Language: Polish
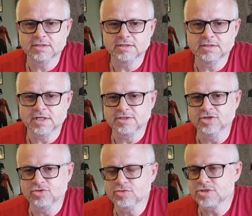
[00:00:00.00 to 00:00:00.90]
y, jak
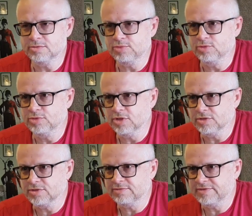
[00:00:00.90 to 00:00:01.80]
niektórzy
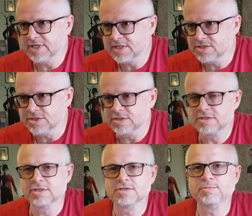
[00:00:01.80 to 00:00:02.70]
próbują
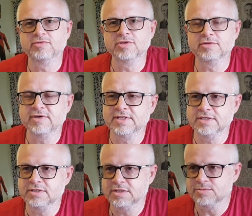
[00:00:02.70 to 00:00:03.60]
twierdzić, spowodowany
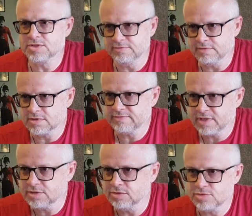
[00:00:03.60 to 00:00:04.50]
tym, że
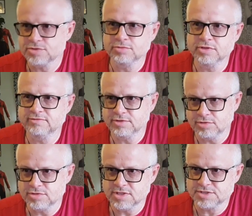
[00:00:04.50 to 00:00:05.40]
Volkswagen usiłuje
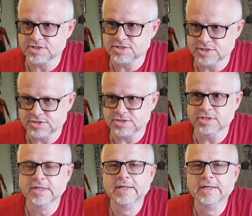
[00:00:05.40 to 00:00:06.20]
wytruć nasze dzieci